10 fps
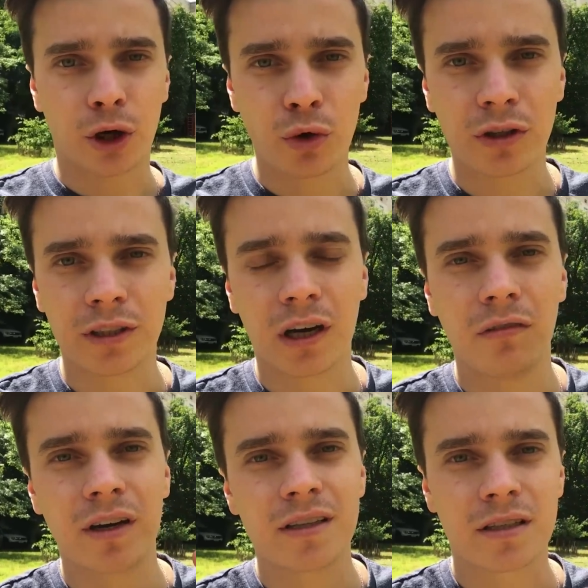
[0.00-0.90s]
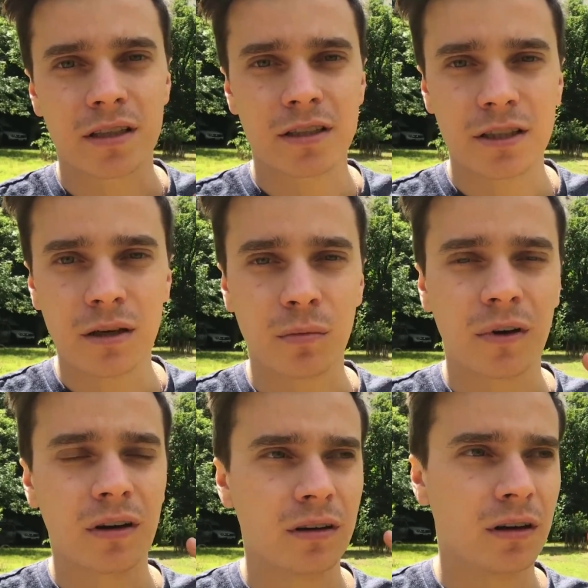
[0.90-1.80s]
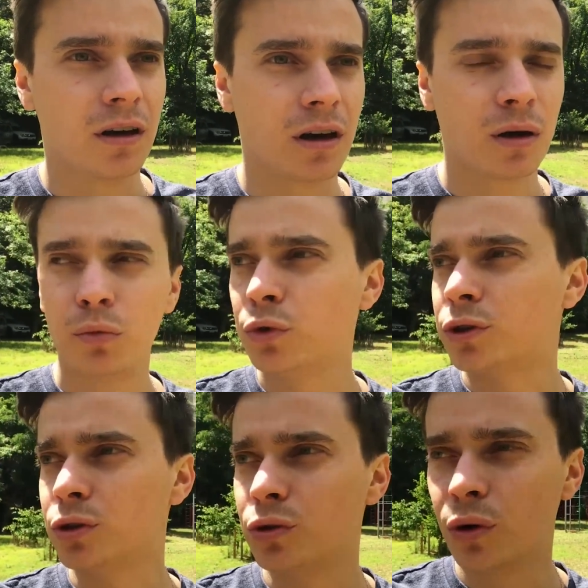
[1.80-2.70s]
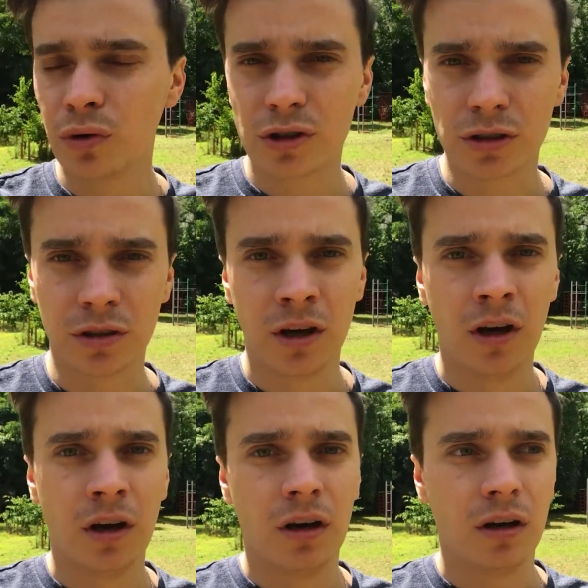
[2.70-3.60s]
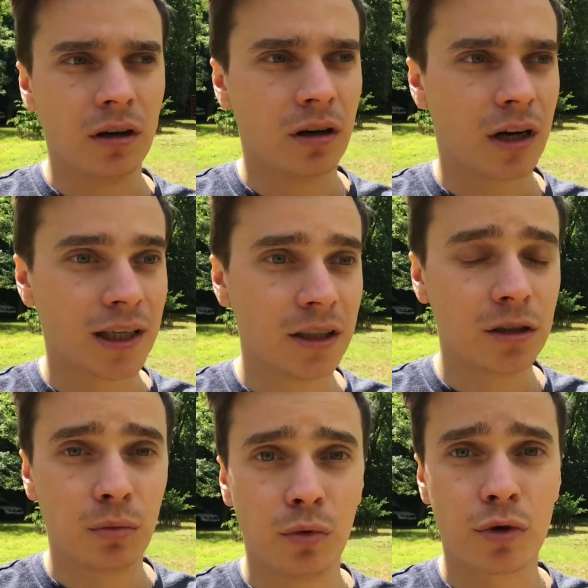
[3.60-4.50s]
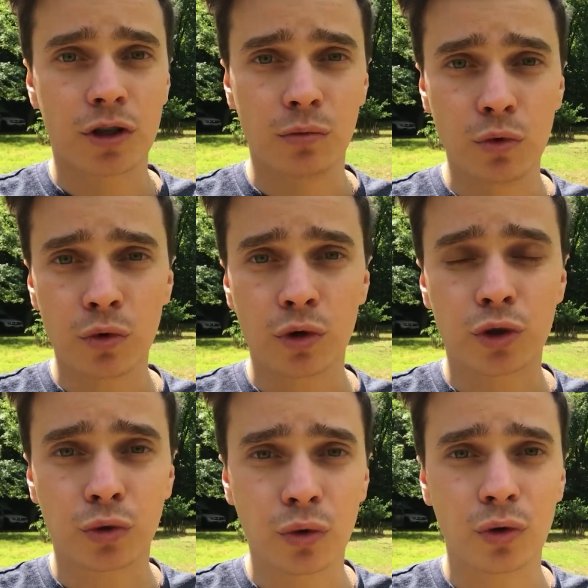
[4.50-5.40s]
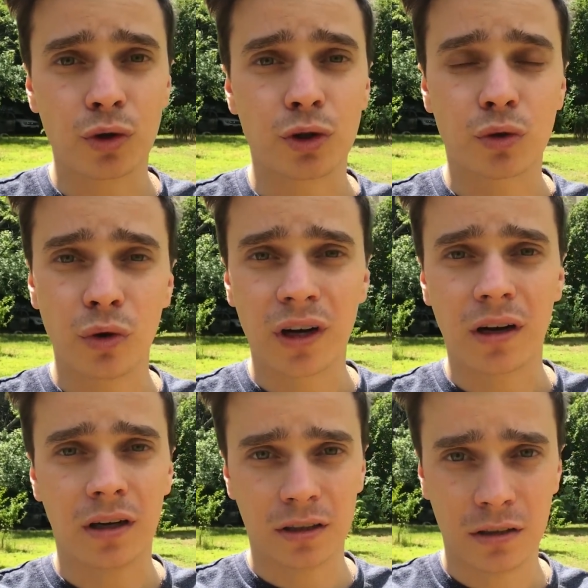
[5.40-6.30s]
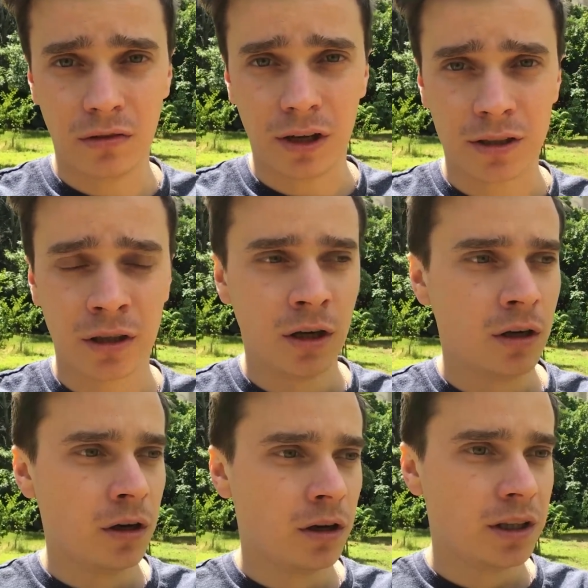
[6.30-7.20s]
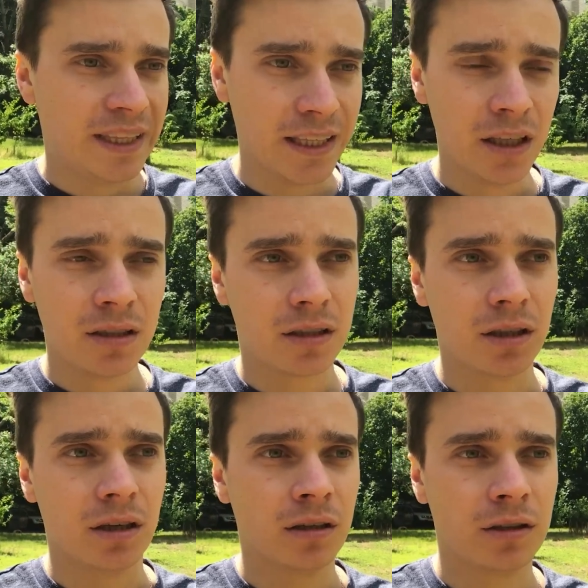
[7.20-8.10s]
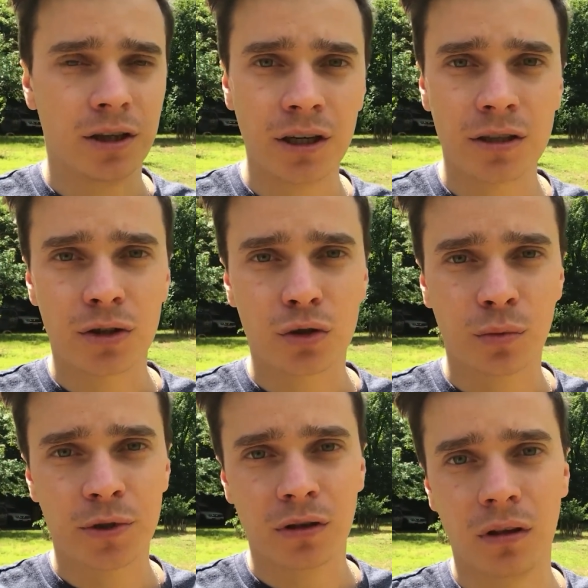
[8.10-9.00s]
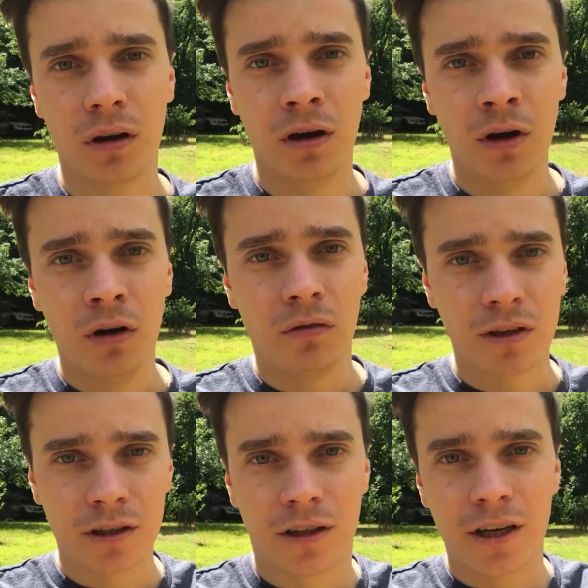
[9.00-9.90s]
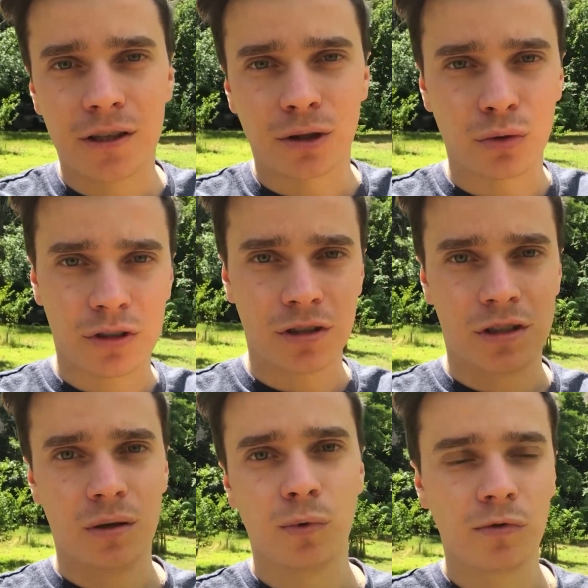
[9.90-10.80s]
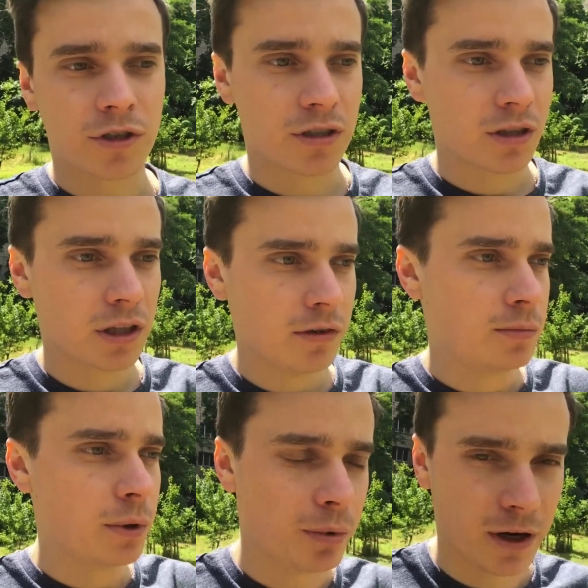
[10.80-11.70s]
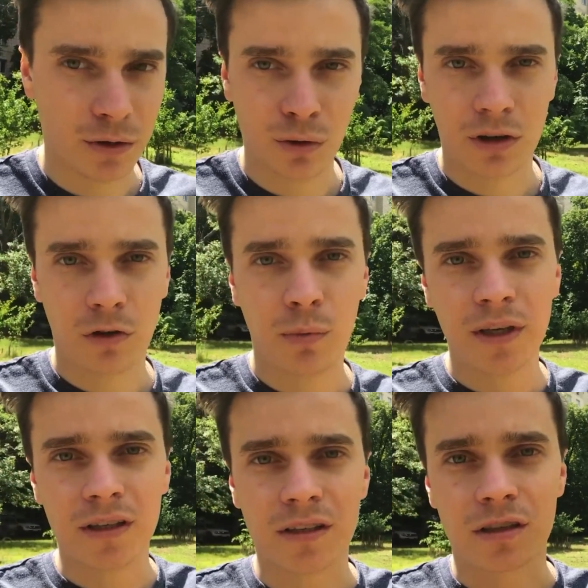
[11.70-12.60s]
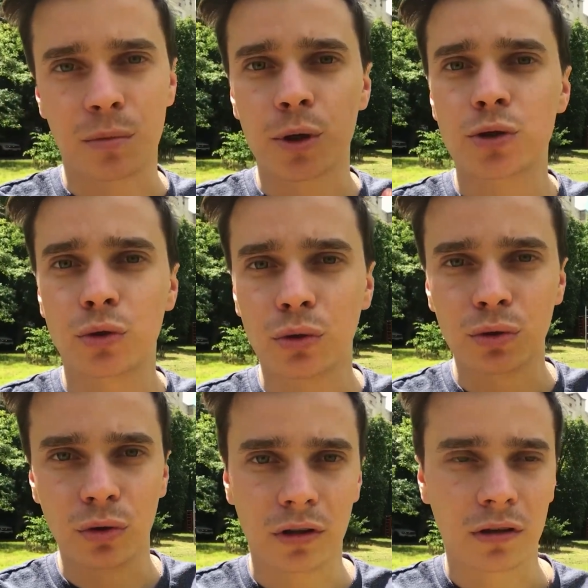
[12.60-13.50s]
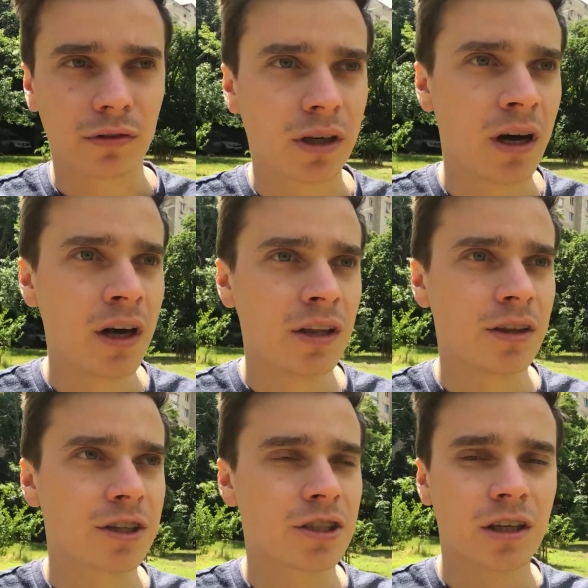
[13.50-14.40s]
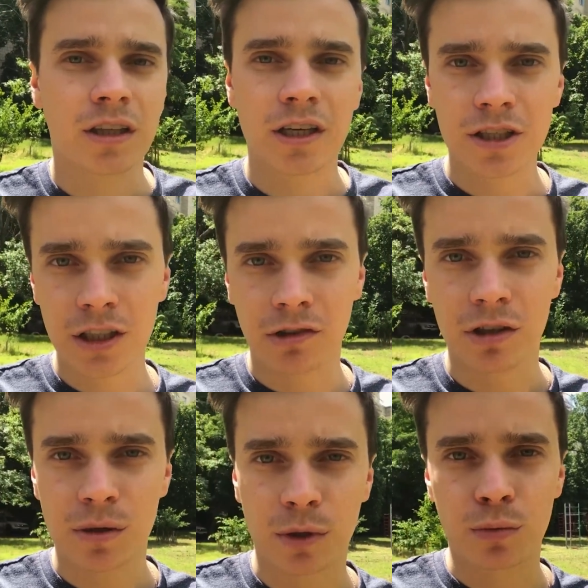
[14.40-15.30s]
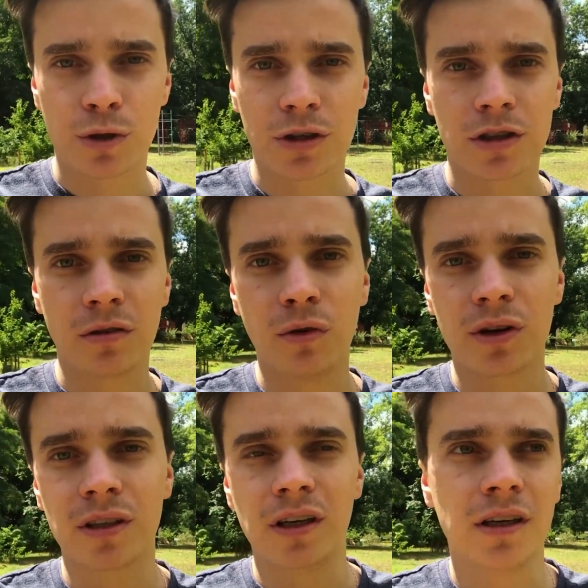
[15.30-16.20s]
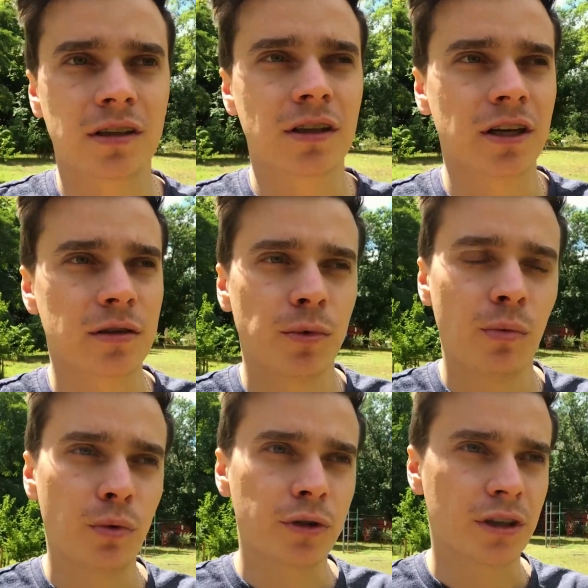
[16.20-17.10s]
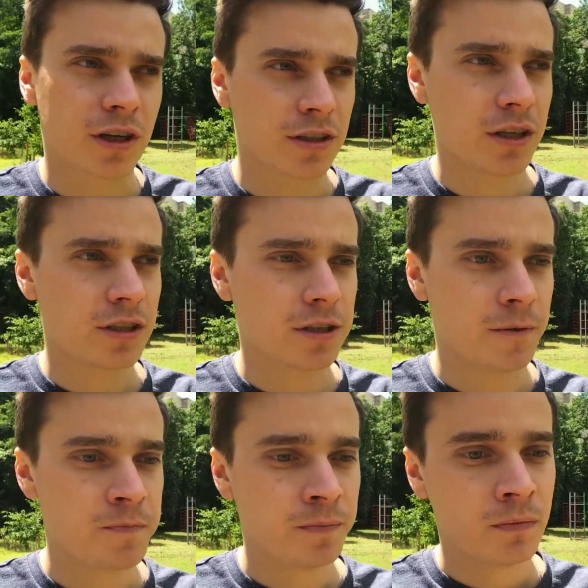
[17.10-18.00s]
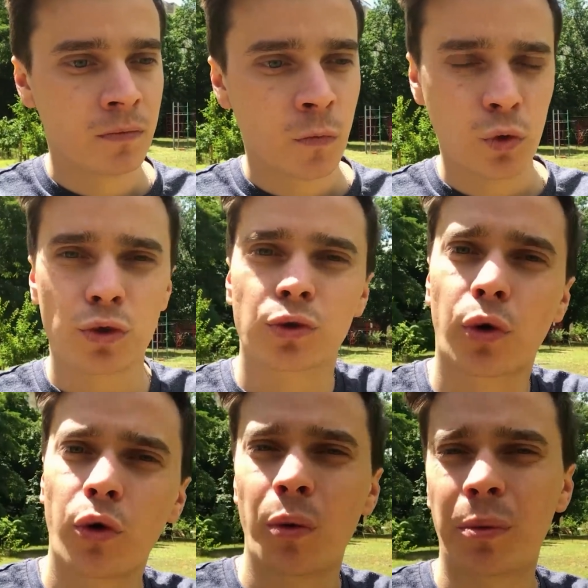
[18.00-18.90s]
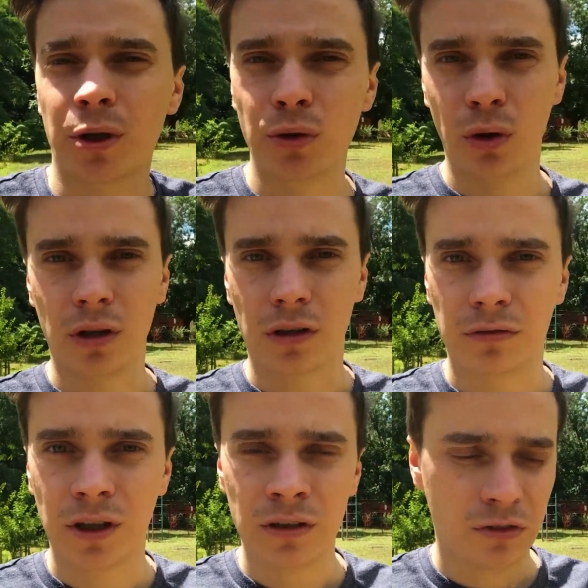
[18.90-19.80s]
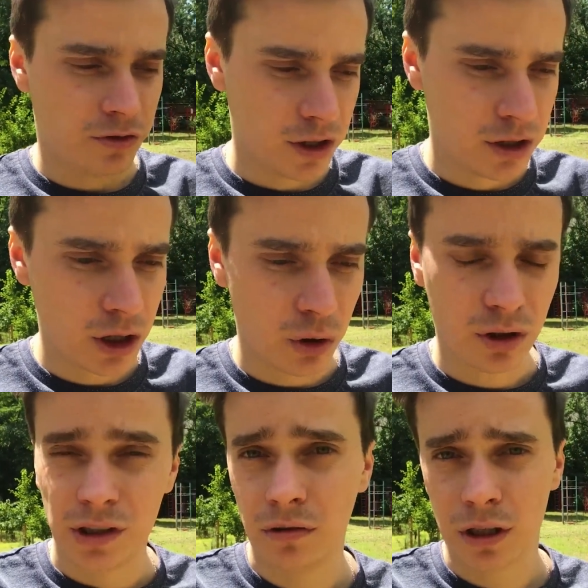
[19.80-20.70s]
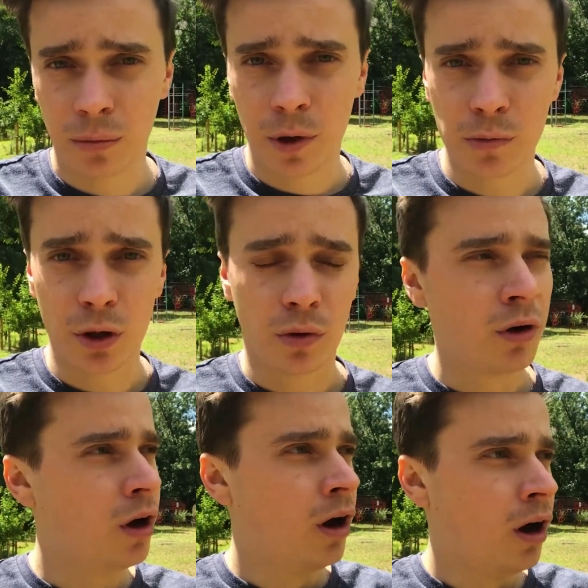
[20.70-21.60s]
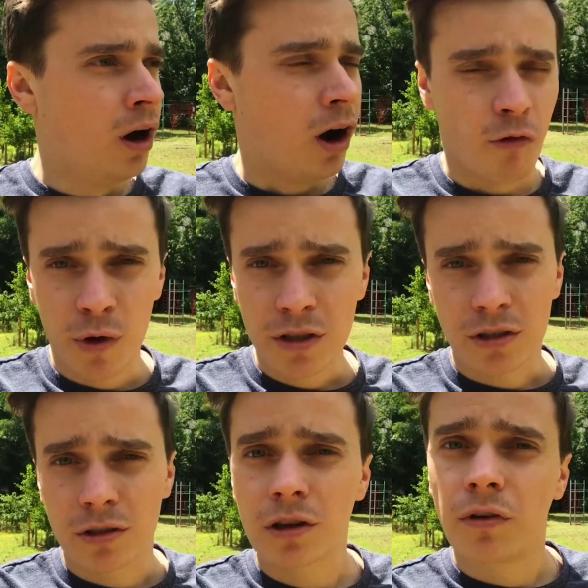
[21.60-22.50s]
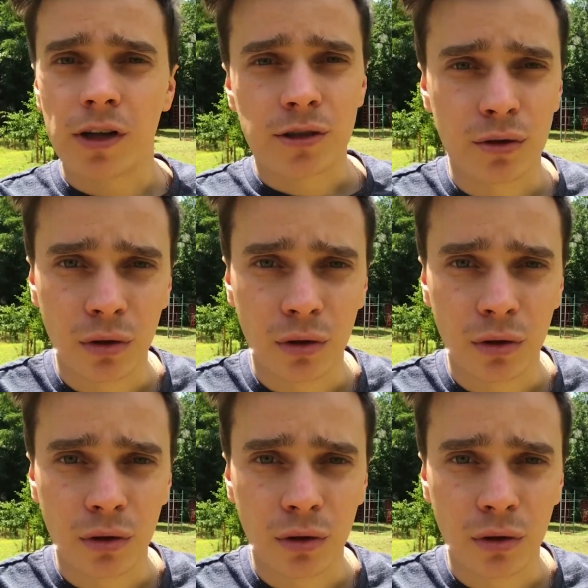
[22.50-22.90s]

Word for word: Второе, договориться с тем, э, кому ты должен, э, когда ты будешь ему что и сколько отдавать. Третье, третье, собственно, внедрить эту систему в жизнь. Отдавать по 5 долларов, по 10, по 100 долларов, да, начинать рассчитываться. Потому что сегодня это для тебя будет казаться, ну, что такое 5 долларов, да, в неделю отдавать, к примеру а в месяц это 20